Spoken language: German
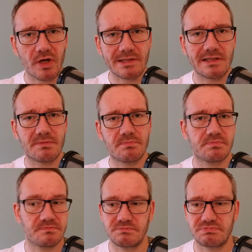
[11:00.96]
deutlich
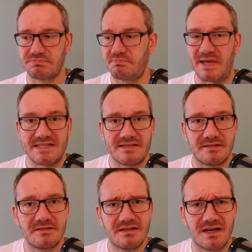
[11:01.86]

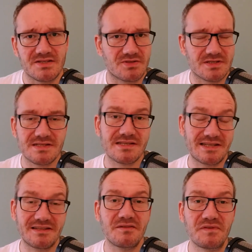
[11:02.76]
besser. Also das ist
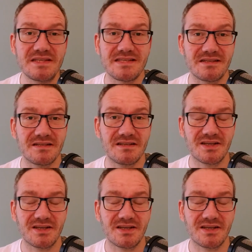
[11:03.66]
relativ easy.